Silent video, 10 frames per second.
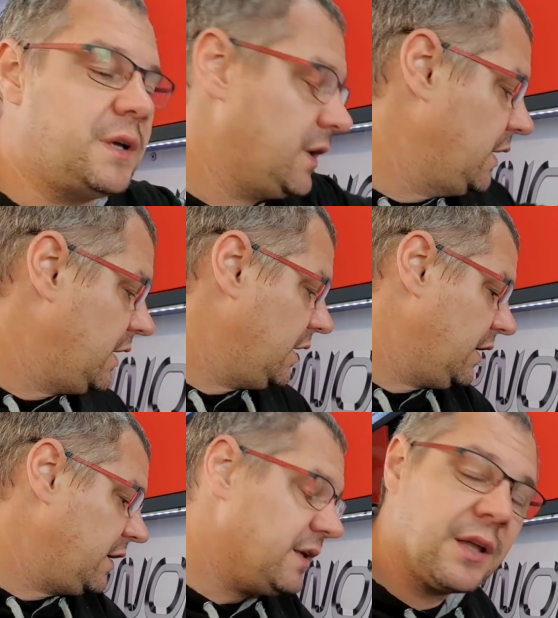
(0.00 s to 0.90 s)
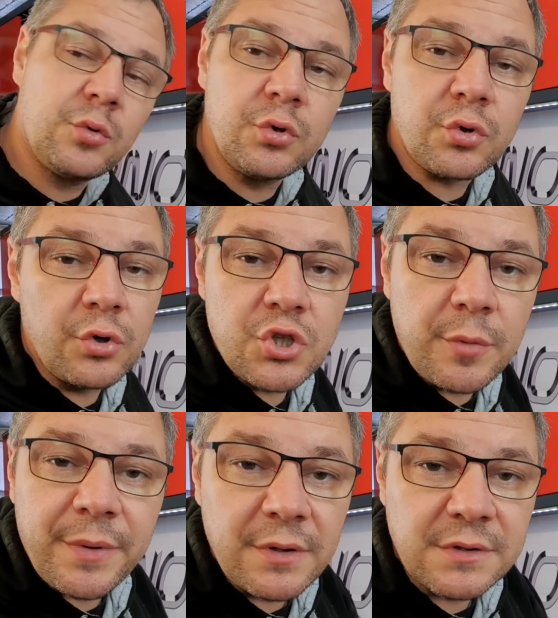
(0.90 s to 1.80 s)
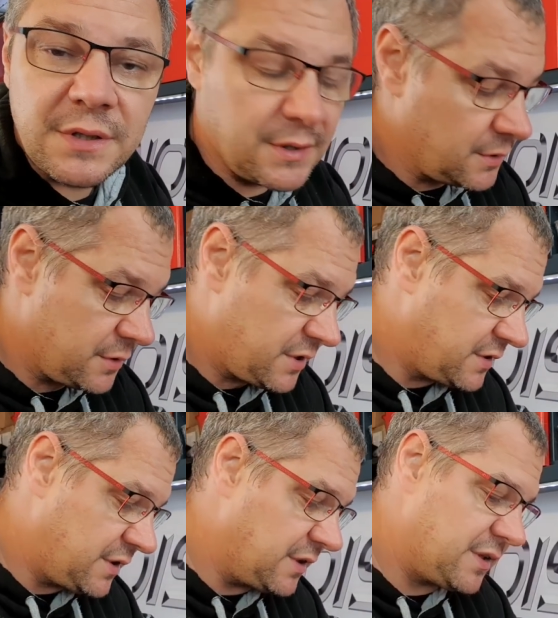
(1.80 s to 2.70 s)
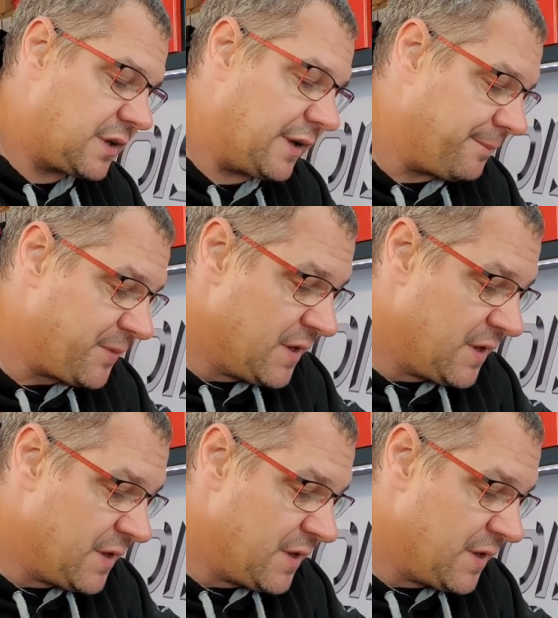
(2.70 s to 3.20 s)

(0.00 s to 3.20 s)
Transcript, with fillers: Il y a tout sur le shop, hein. ça c'est clair.